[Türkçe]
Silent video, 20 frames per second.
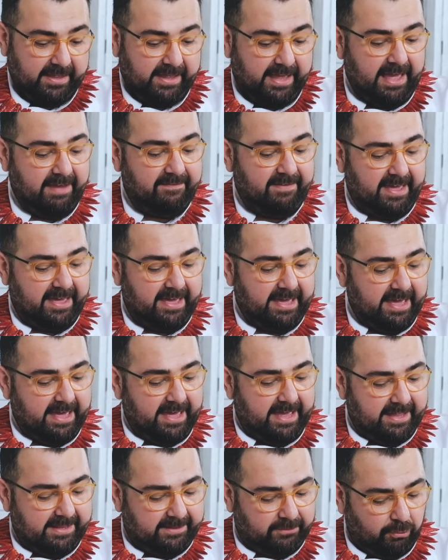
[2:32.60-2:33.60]

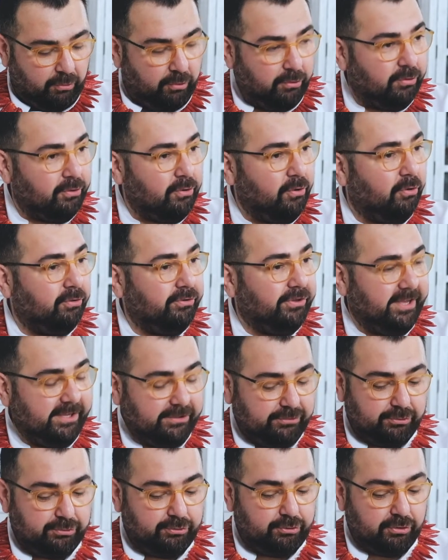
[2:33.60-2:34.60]
Evet doğru
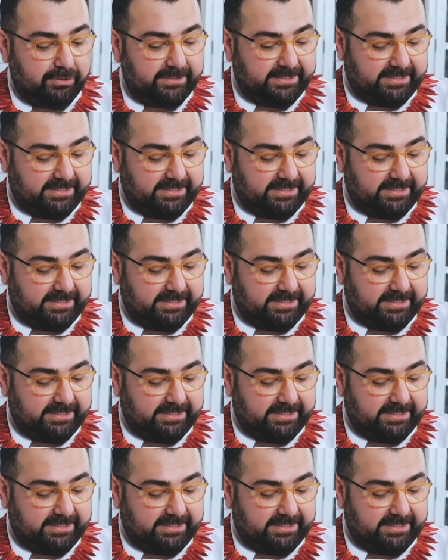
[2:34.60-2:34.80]
yoldayız. Şu cos